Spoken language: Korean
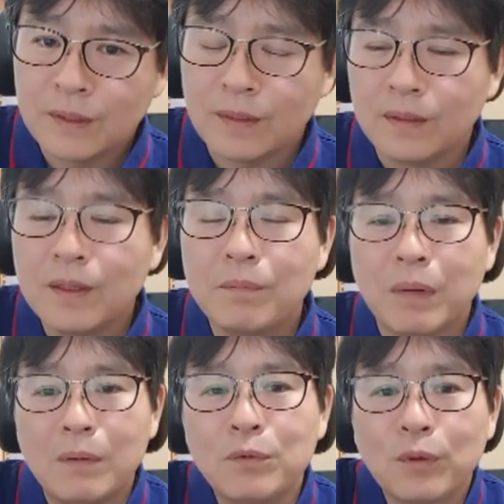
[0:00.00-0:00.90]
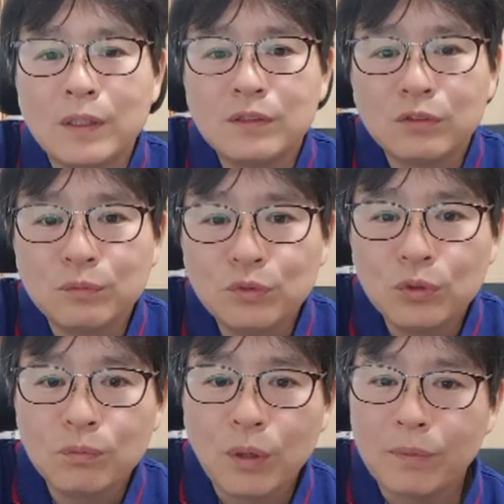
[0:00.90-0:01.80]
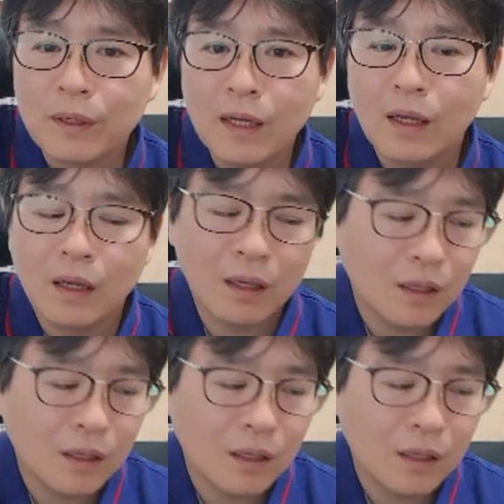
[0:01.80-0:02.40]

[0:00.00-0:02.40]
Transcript: 예, 발목 관절 운동 범위가